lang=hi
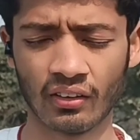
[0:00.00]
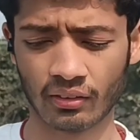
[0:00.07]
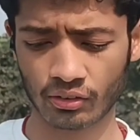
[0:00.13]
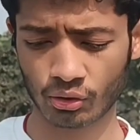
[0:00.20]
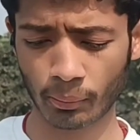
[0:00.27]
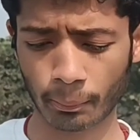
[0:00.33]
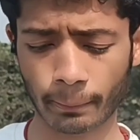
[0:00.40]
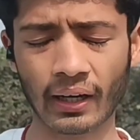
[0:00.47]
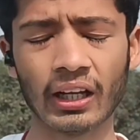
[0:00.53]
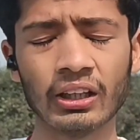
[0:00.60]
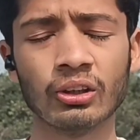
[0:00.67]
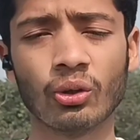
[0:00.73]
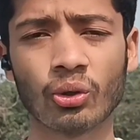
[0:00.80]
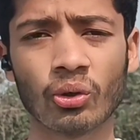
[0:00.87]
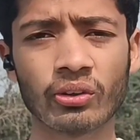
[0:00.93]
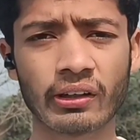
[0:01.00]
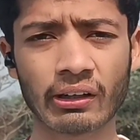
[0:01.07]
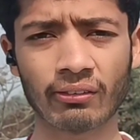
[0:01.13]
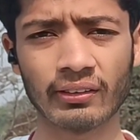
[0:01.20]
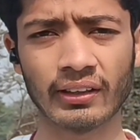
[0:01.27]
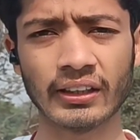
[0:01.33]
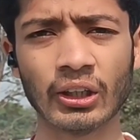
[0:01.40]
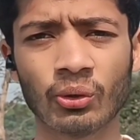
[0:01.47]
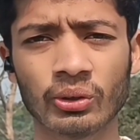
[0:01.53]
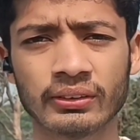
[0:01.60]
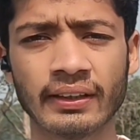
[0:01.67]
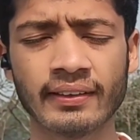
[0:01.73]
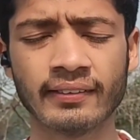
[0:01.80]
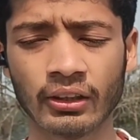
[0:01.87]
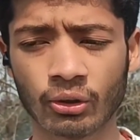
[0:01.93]
जो प्लांट ग्रोथ रेगुलेटर होता है
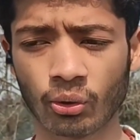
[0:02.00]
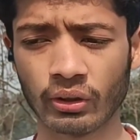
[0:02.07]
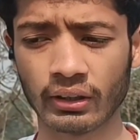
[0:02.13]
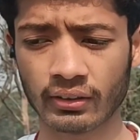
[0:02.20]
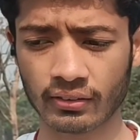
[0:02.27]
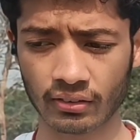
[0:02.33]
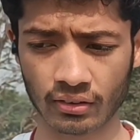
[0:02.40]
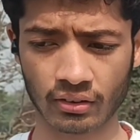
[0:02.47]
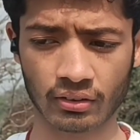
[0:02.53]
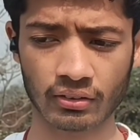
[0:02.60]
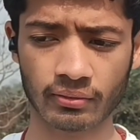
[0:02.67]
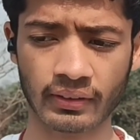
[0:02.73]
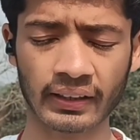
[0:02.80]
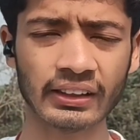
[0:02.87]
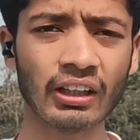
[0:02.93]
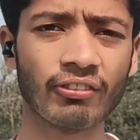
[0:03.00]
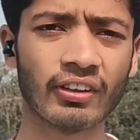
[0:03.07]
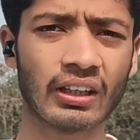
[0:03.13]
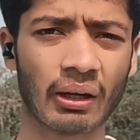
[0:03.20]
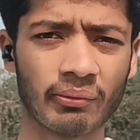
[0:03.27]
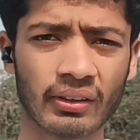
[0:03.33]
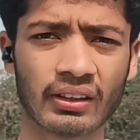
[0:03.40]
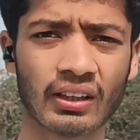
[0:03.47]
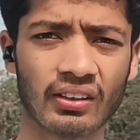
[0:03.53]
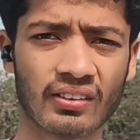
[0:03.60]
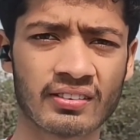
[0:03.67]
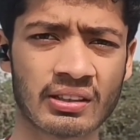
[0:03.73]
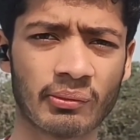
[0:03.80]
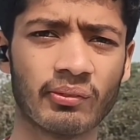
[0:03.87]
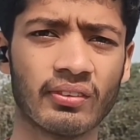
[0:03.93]
जिसे टोनिक कहते हैं ना विटामिन का
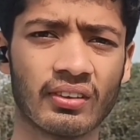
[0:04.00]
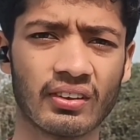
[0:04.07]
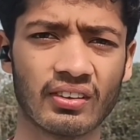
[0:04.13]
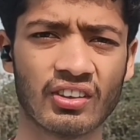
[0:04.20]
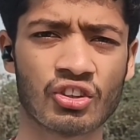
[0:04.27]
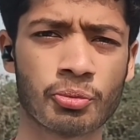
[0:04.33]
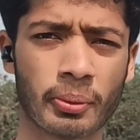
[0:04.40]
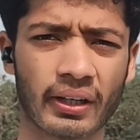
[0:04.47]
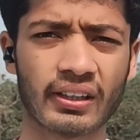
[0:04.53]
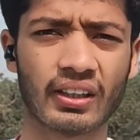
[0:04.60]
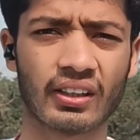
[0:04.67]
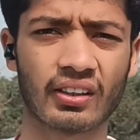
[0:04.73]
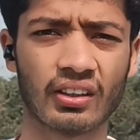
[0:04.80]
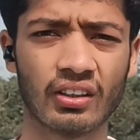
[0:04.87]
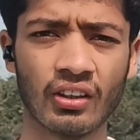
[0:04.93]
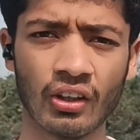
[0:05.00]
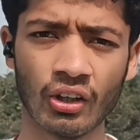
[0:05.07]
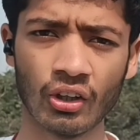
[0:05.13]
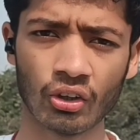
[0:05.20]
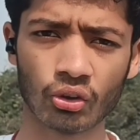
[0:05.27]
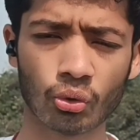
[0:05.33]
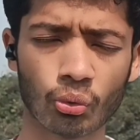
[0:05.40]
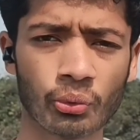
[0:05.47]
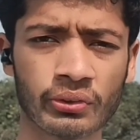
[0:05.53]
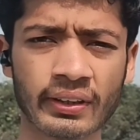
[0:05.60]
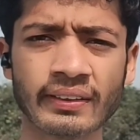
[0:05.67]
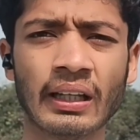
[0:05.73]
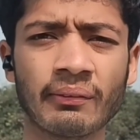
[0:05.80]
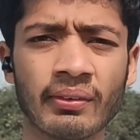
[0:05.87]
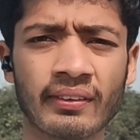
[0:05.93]
स्प्रे कर रहे हैं उसके
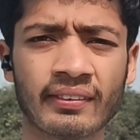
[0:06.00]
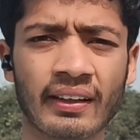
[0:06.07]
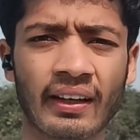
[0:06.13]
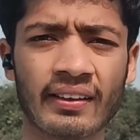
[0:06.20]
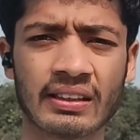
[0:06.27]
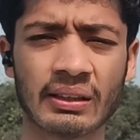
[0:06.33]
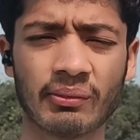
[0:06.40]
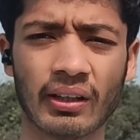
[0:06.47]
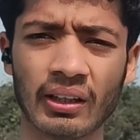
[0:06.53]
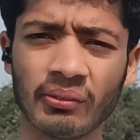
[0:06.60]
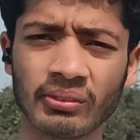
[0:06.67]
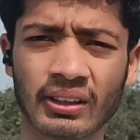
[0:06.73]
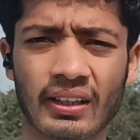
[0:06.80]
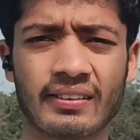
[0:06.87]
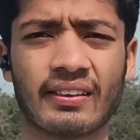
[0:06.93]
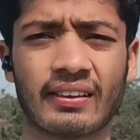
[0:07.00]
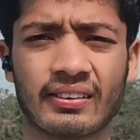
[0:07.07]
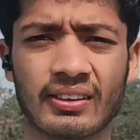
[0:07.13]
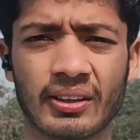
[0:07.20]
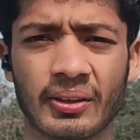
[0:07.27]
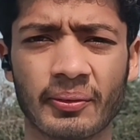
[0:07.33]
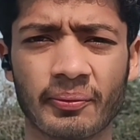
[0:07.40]
साथ भी इसका इस्तेमाल हम कर सकते हैं